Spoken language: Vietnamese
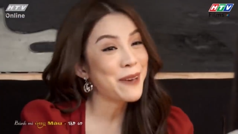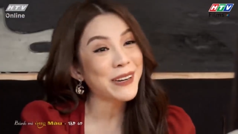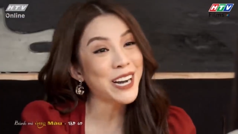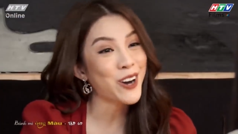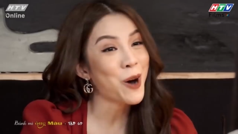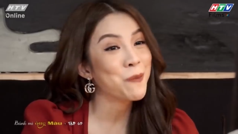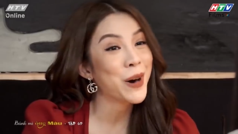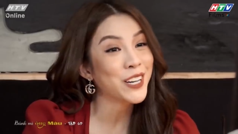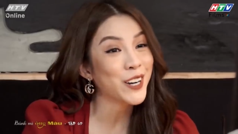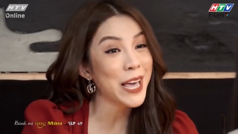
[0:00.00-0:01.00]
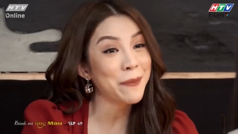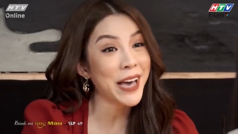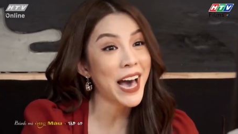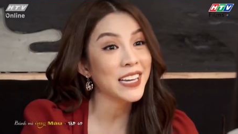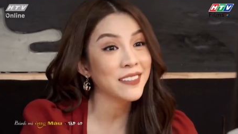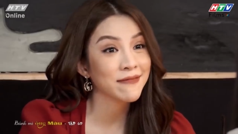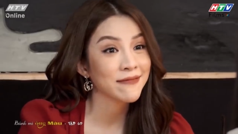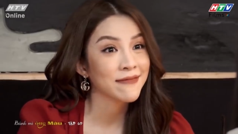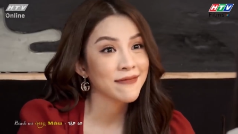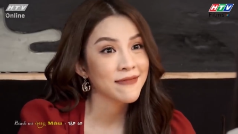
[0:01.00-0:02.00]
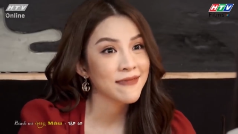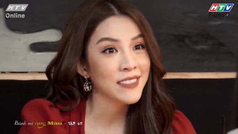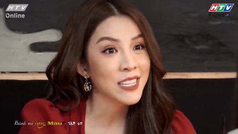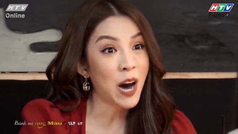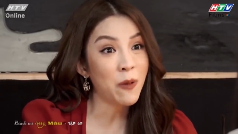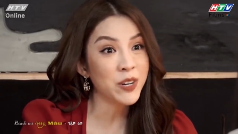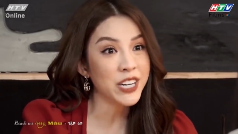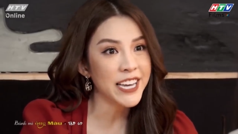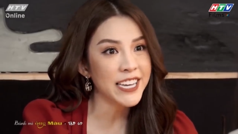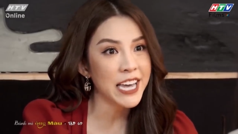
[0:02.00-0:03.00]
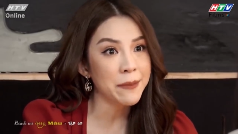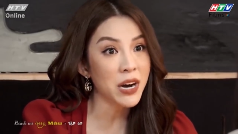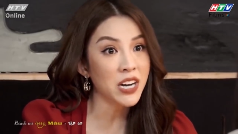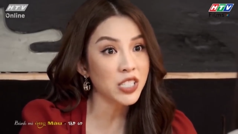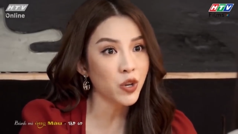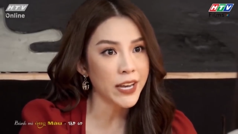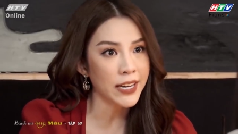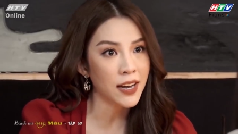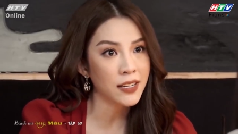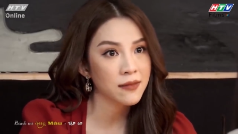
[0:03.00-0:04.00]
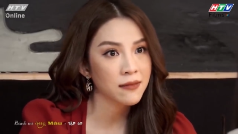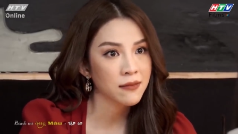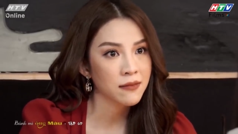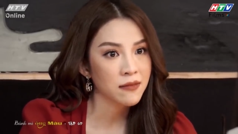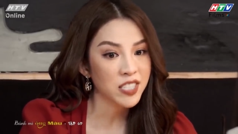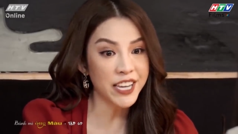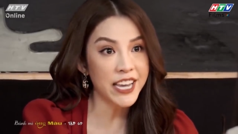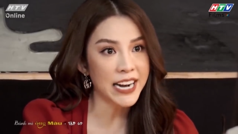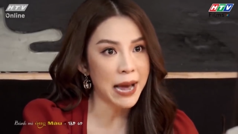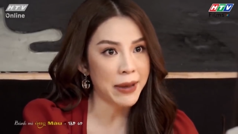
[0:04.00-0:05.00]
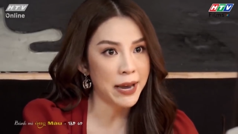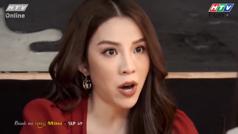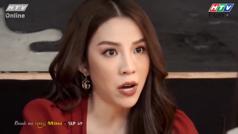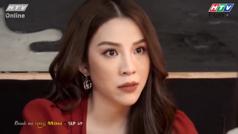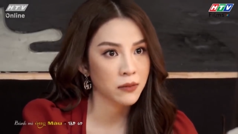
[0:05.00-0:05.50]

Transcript: Em bắt đầu thông minh rồi đó em gái Không được ý kiến bất cứ chuyện gì hết Chỉ việc làm theo thôi